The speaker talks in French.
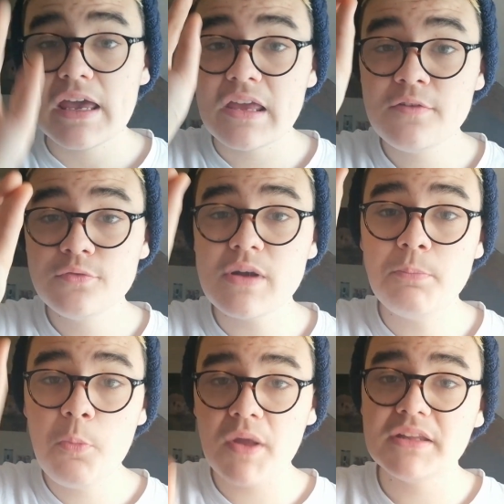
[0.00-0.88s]
Et vous, la
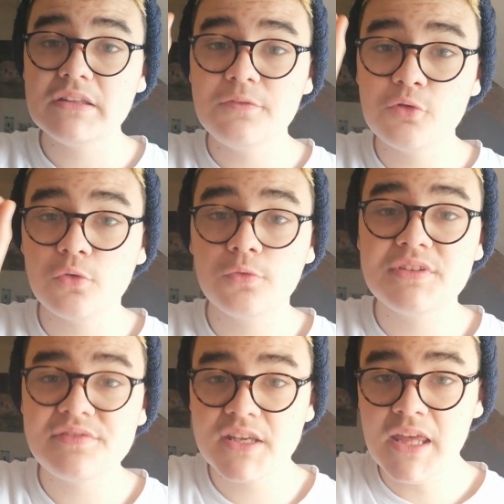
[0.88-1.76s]
plupart des défauts que vous
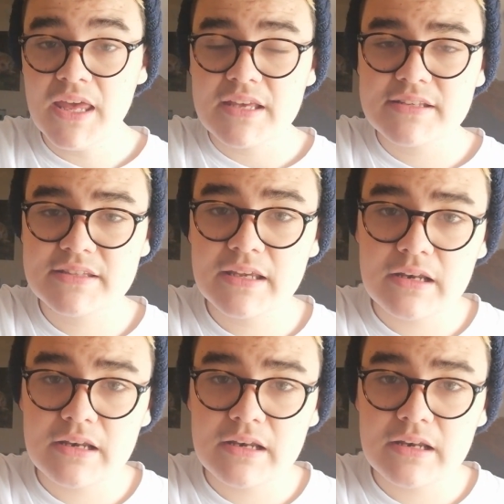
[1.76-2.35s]
aviez, c'était